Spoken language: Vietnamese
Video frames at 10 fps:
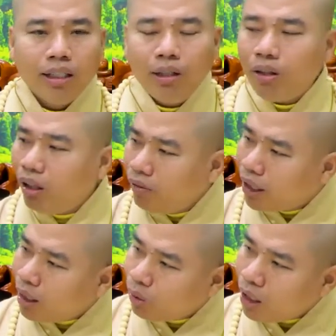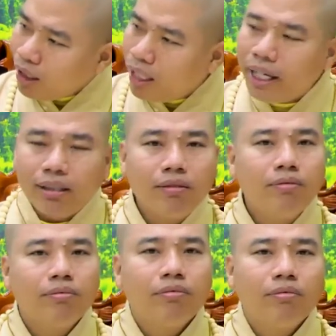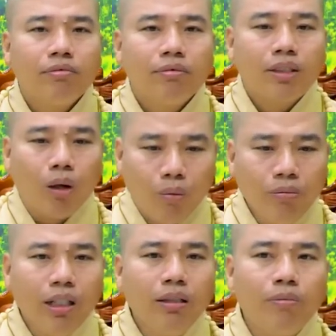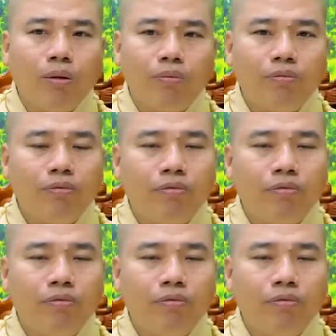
nếu nói về câu thế gian cũng như một